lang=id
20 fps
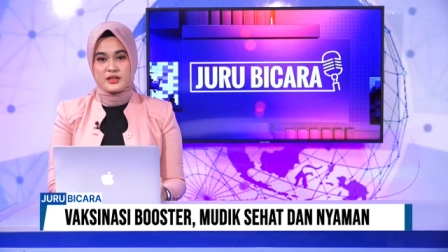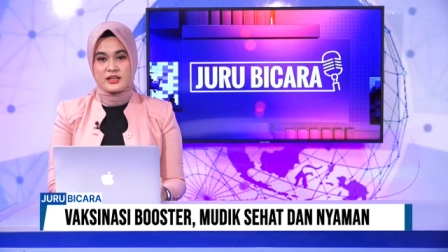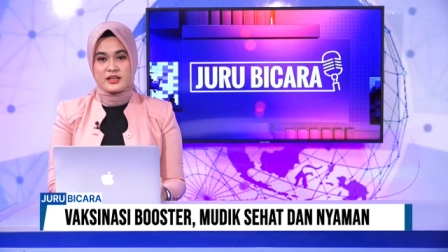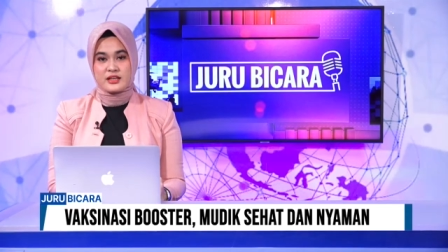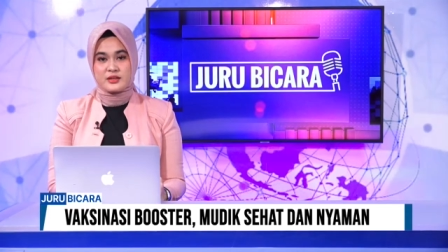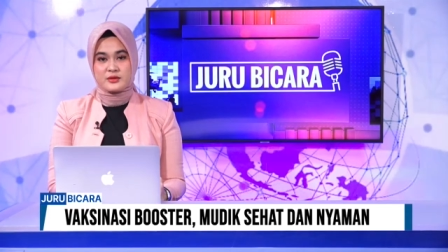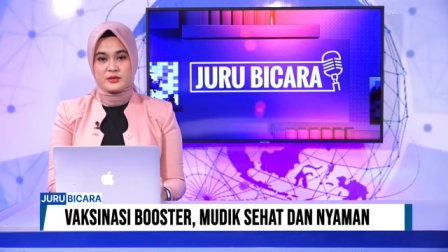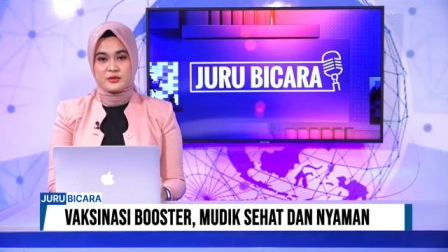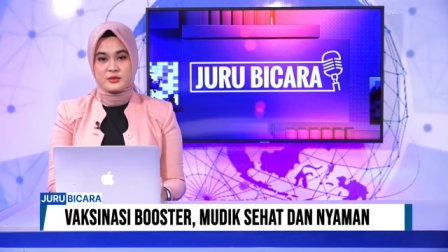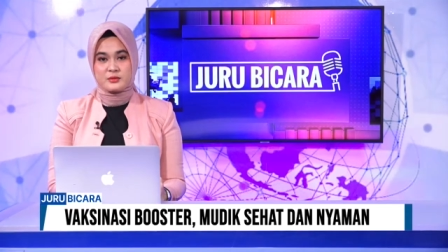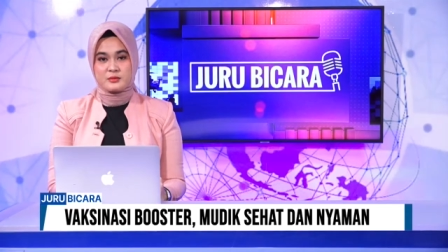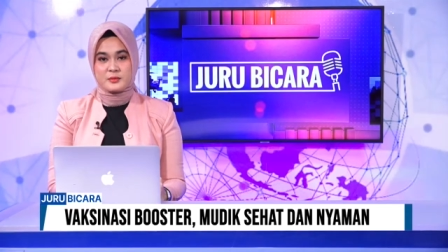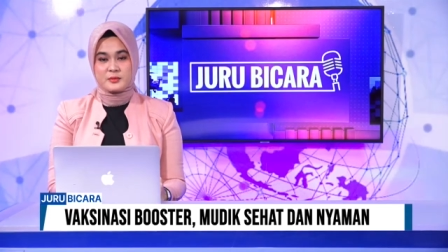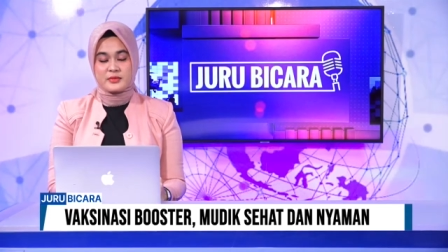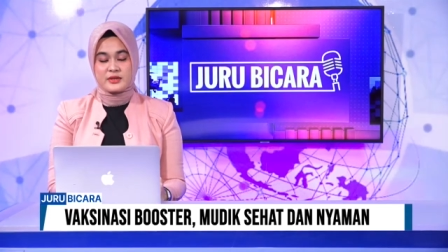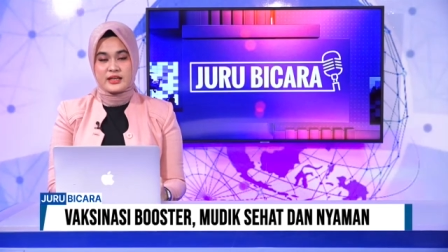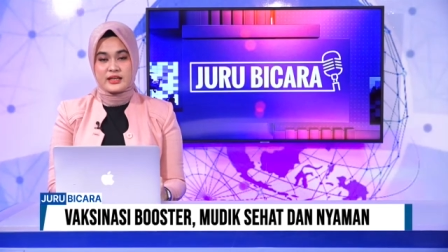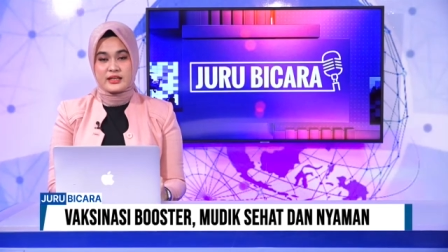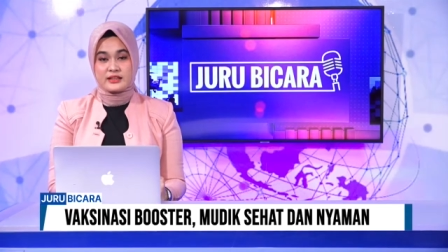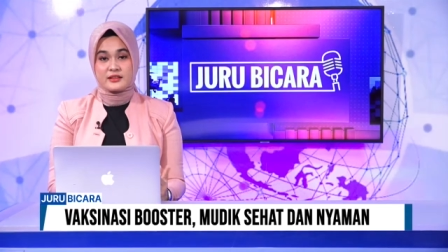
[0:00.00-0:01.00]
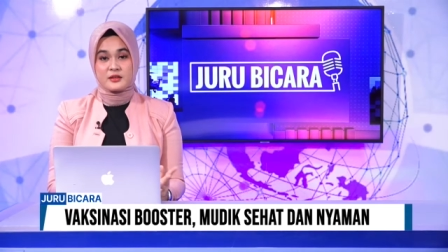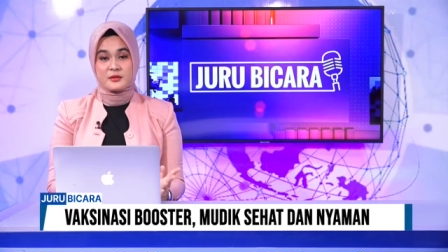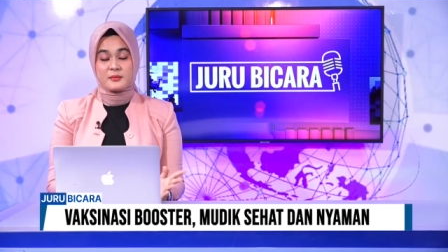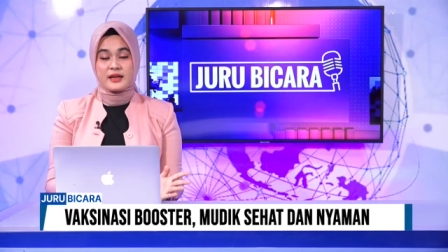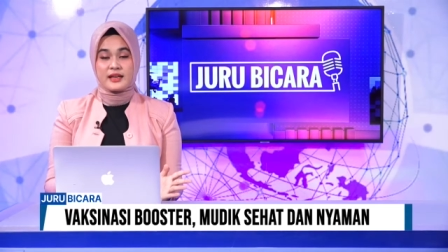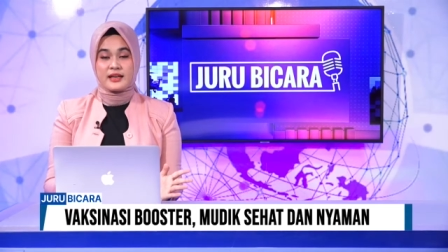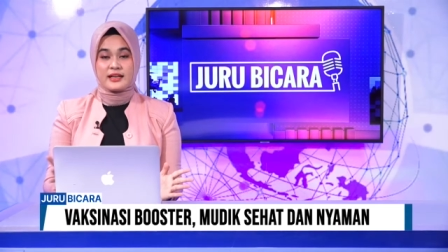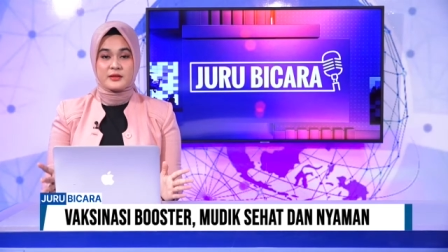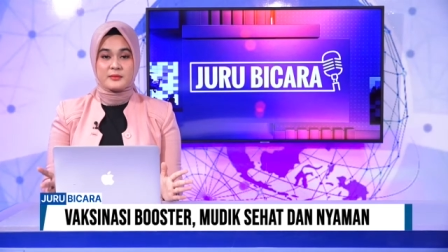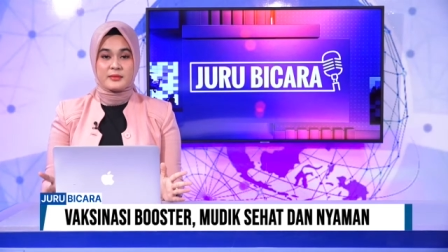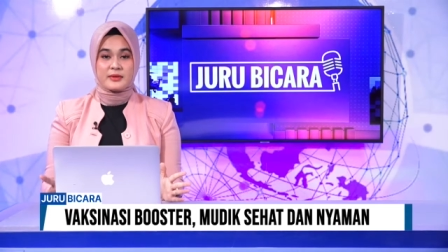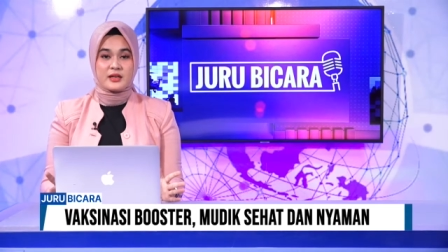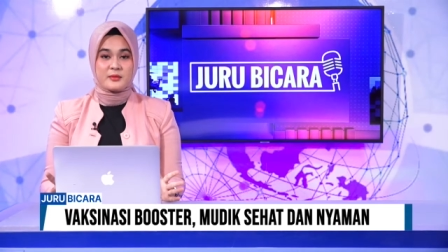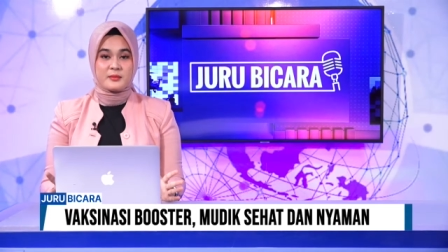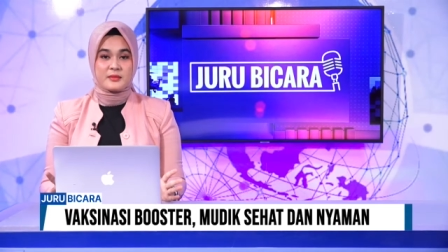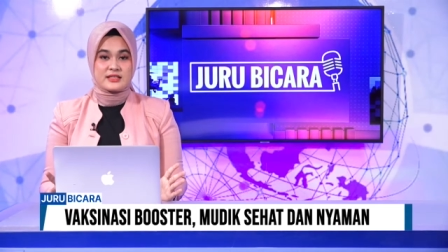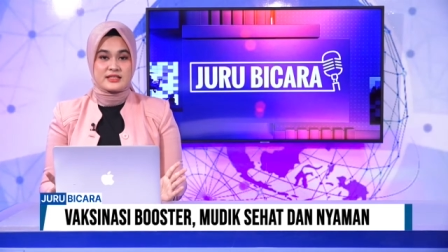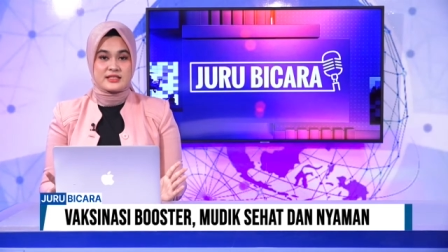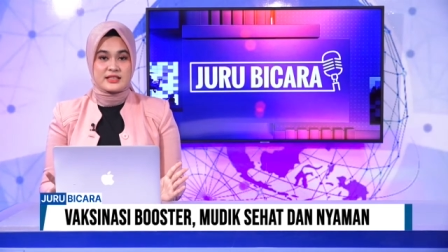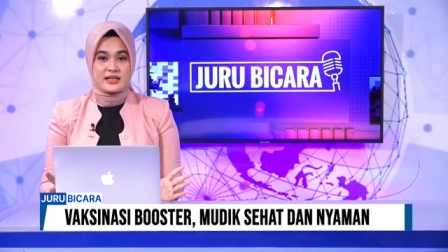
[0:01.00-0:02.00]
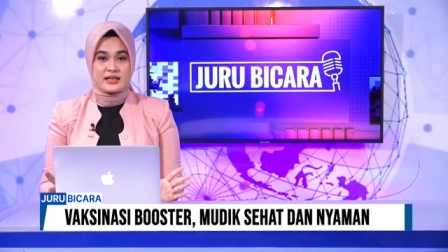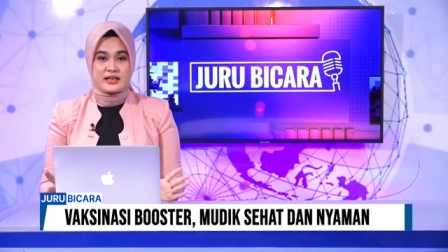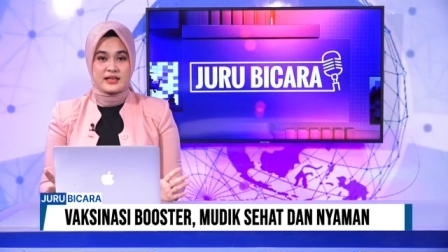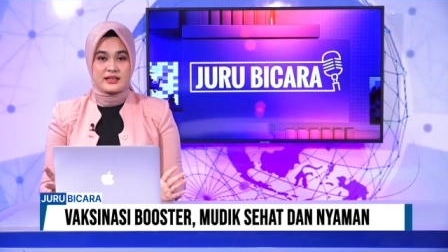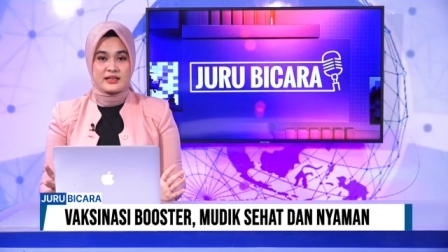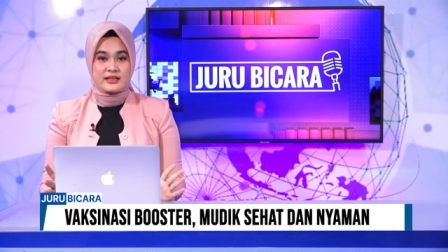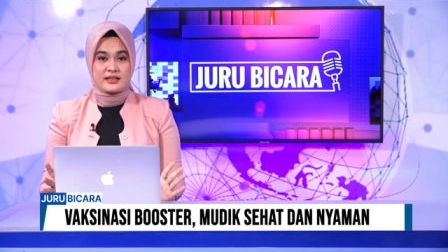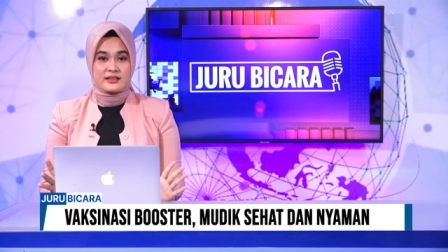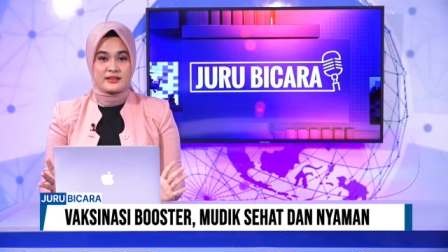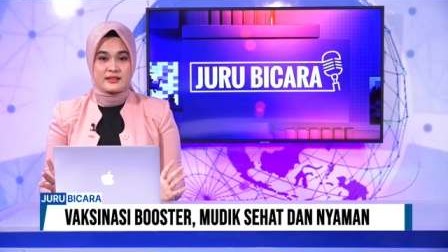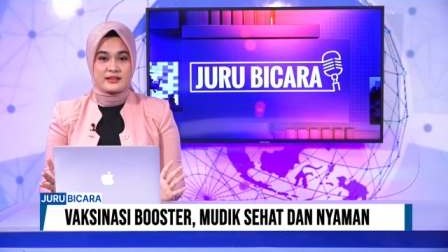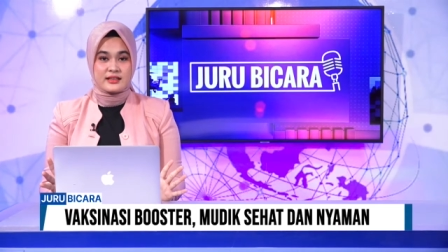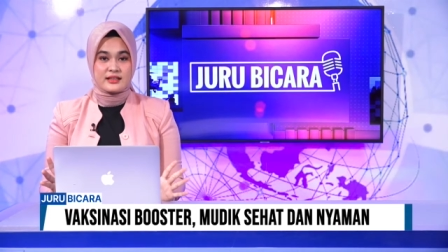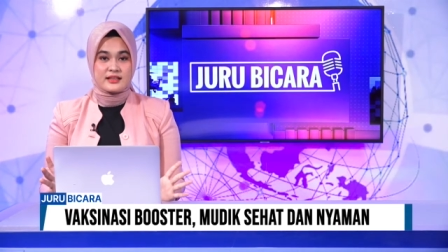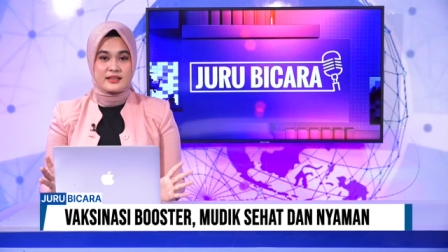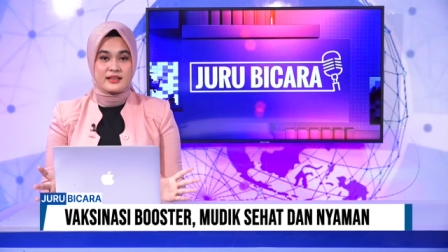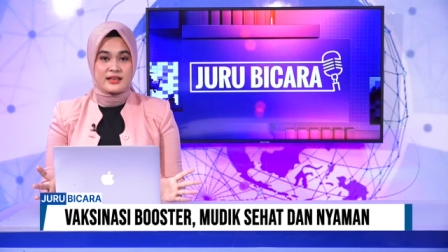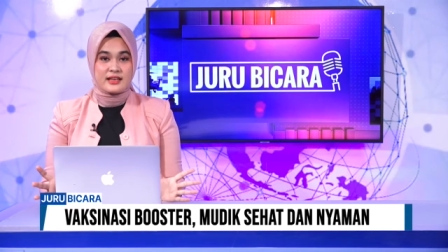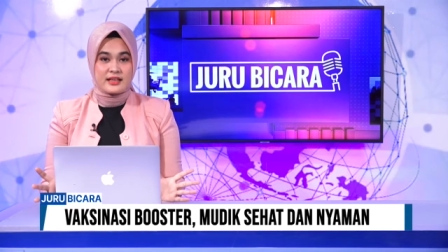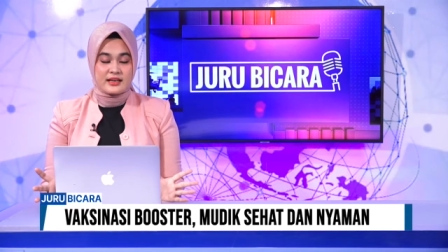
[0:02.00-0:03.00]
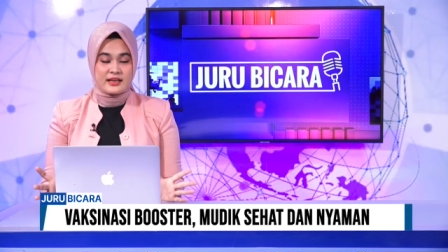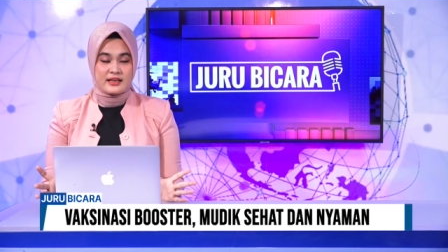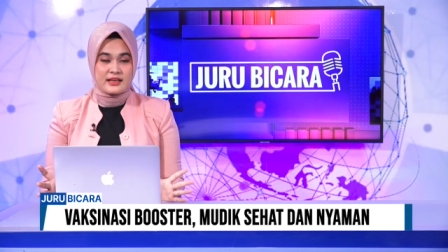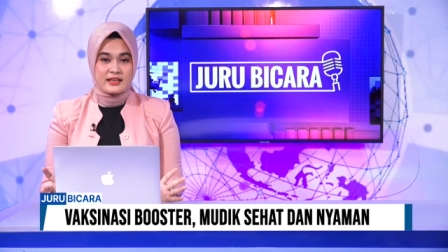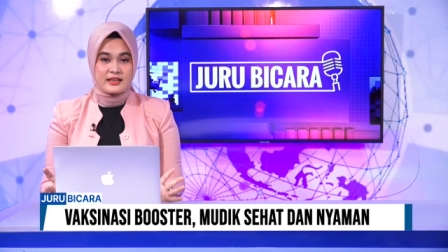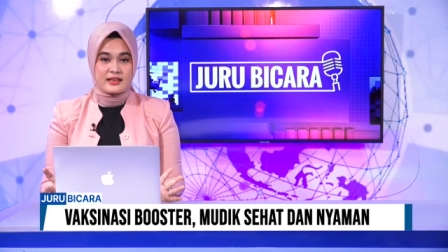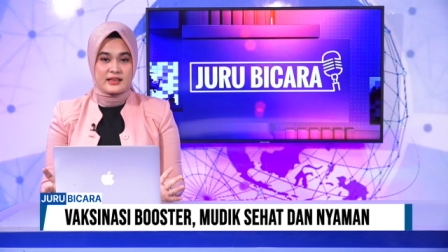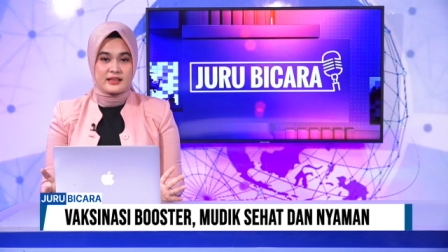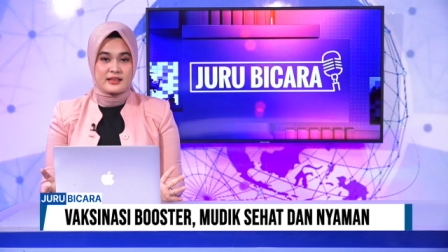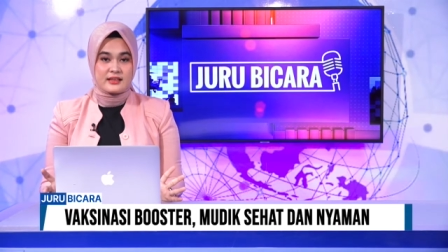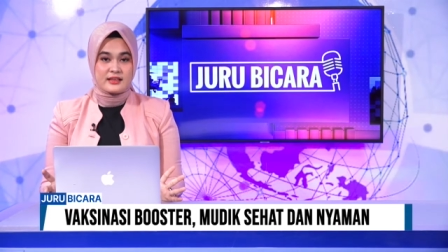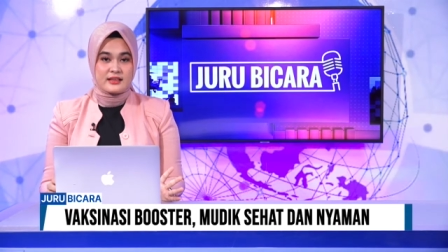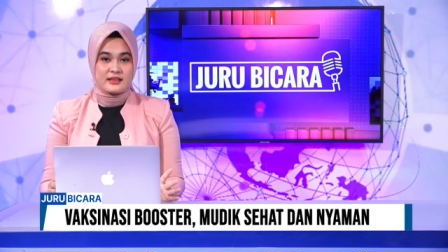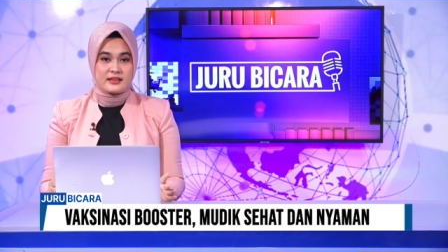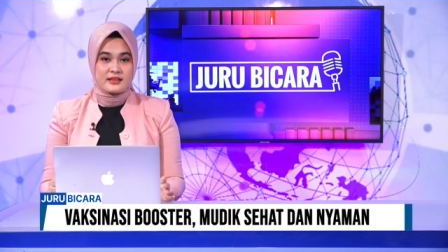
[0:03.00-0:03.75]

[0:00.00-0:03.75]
adalah untuk memberikan kekebalan kepada masyarakat dan terhindar dari